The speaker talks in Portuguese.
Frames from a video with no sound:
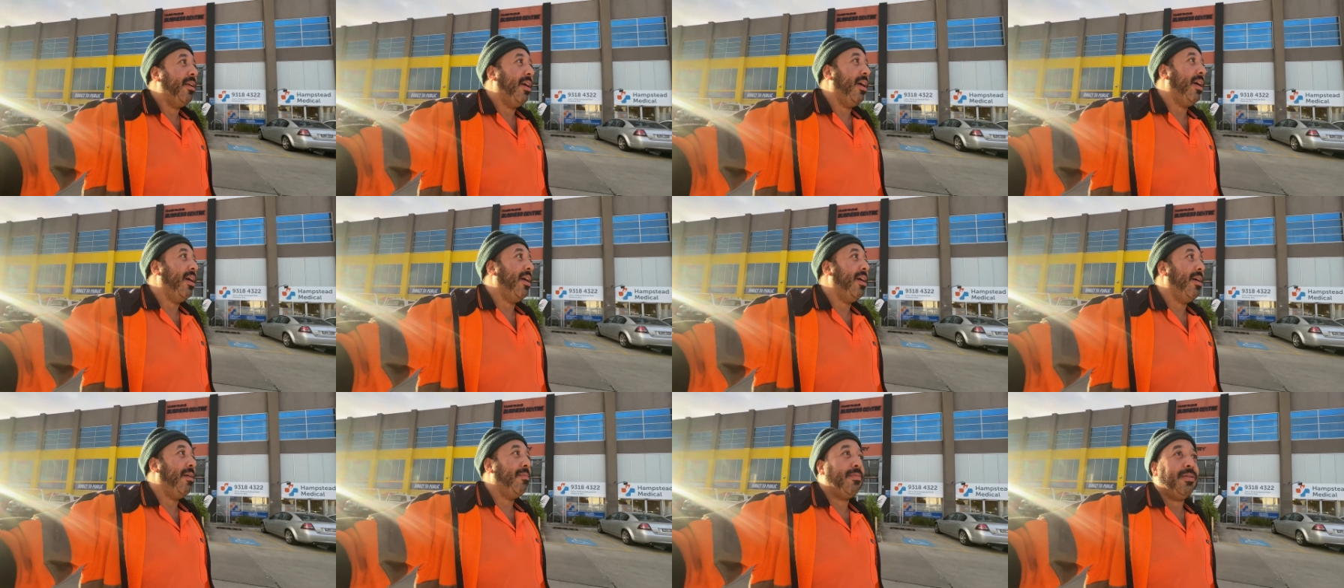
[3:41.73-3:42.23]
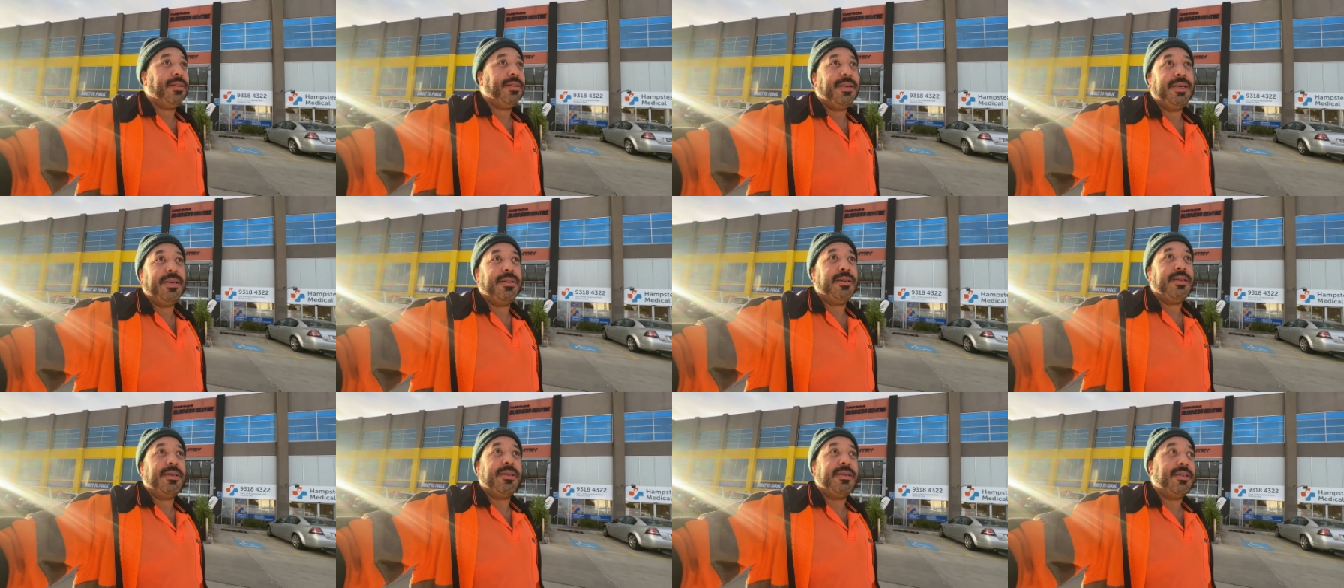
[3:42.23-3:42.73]
É,
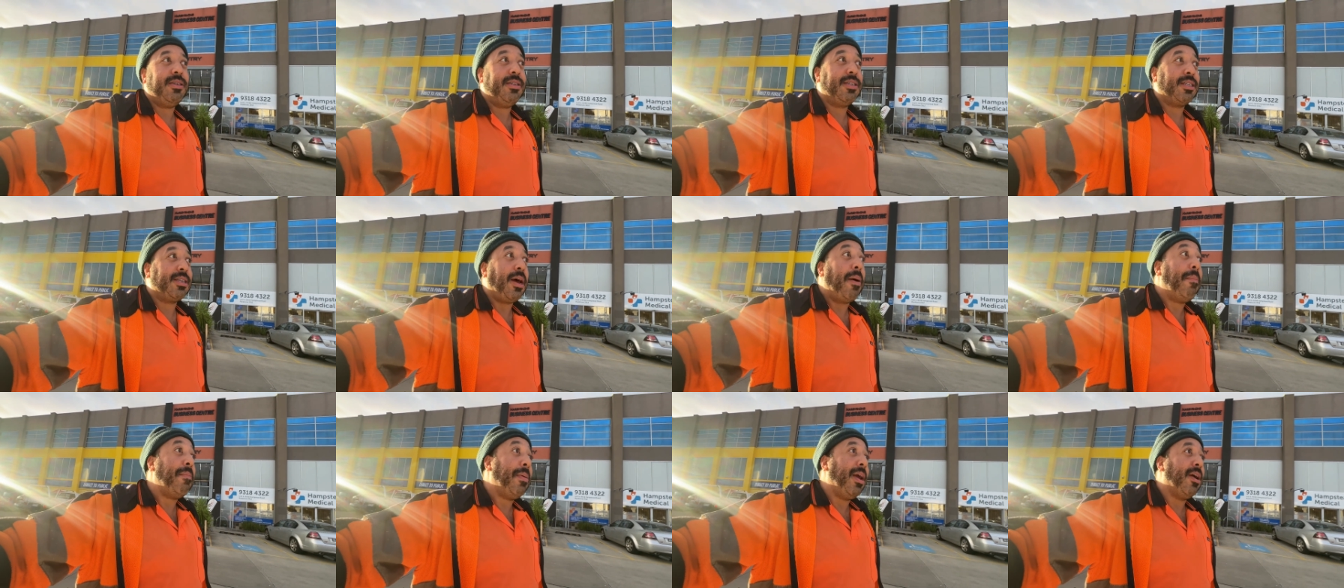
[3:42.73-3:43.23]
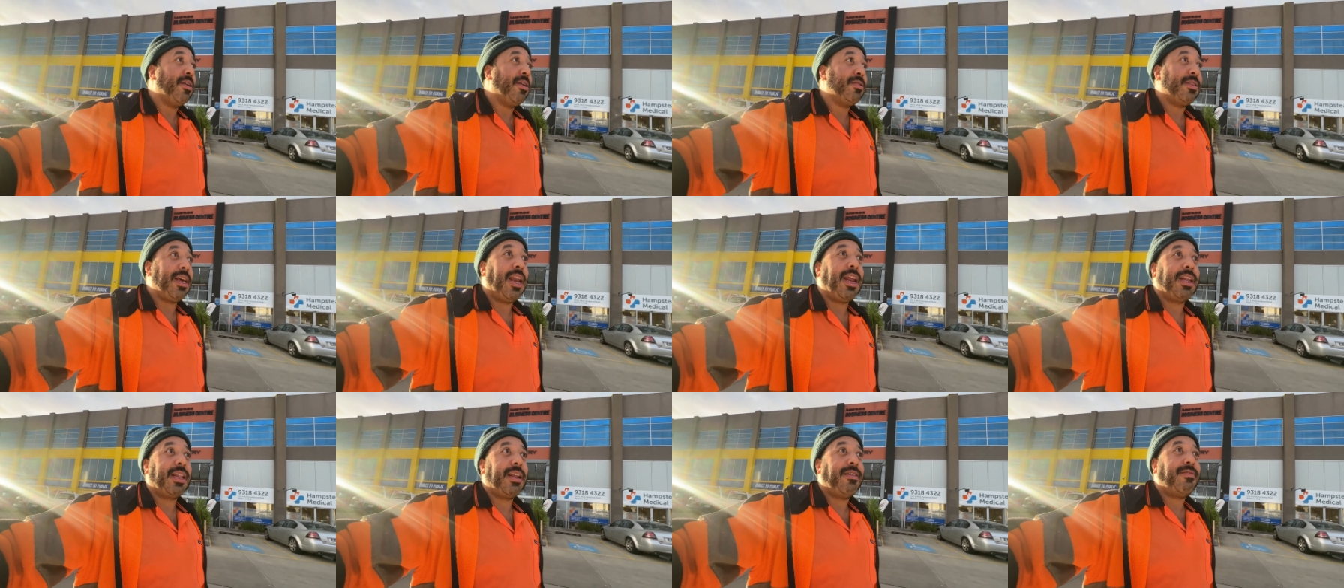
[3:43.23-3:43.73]
de, de, de saber se
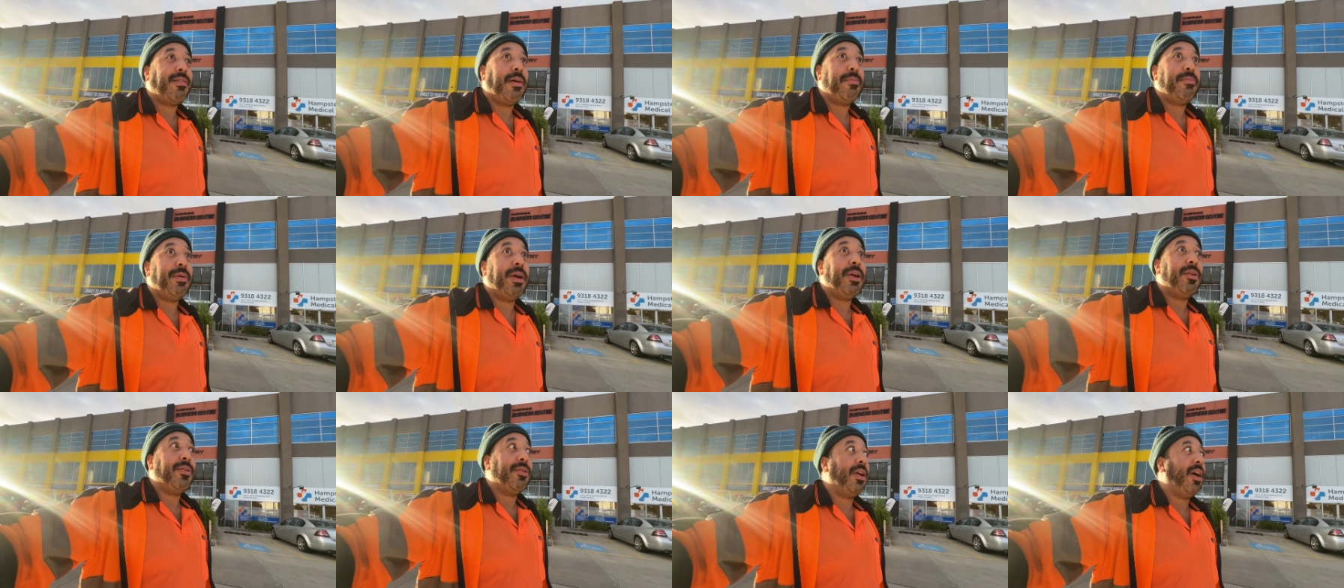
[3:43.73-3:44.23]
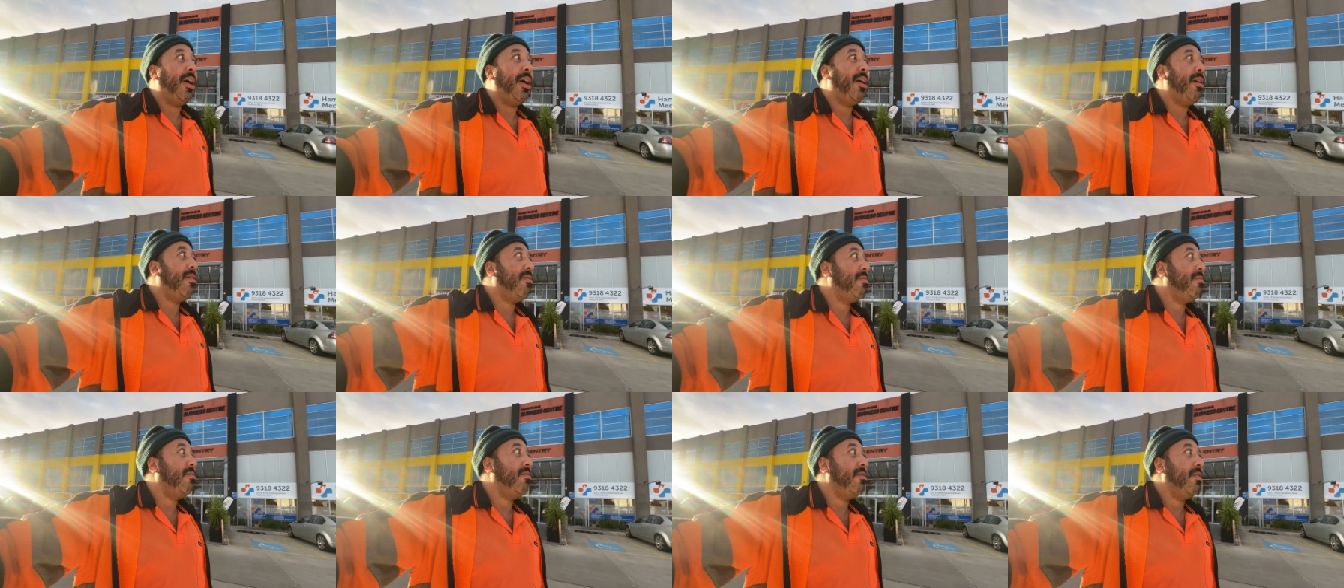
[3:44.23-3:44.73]
ela estava bem ou
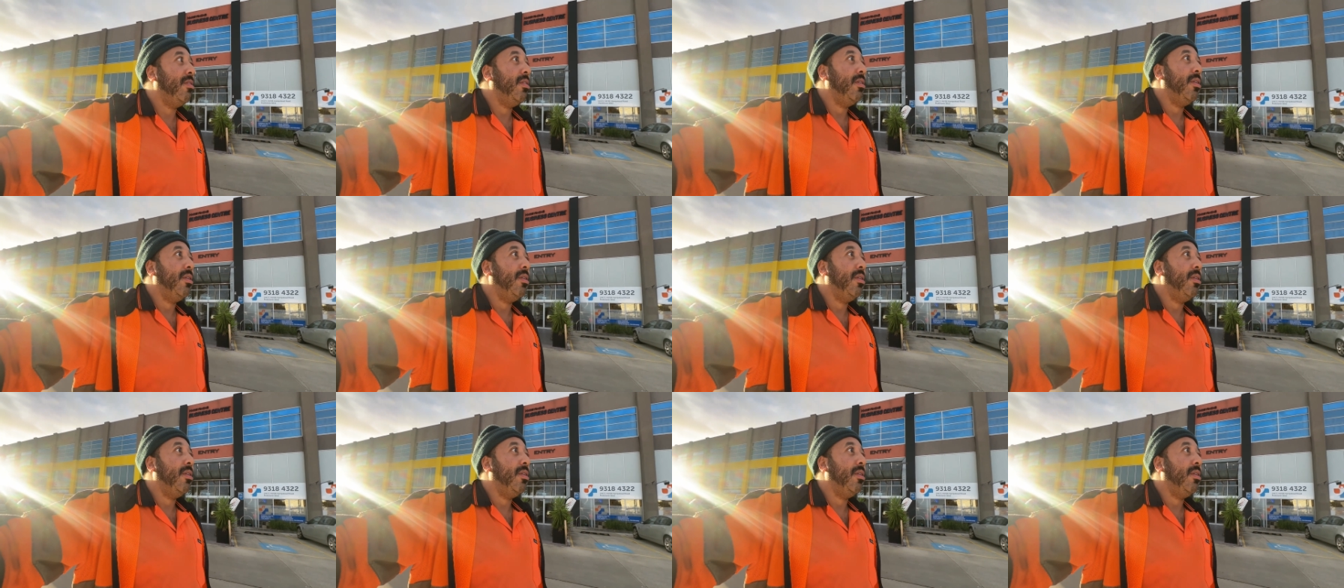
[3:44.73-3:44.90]
não.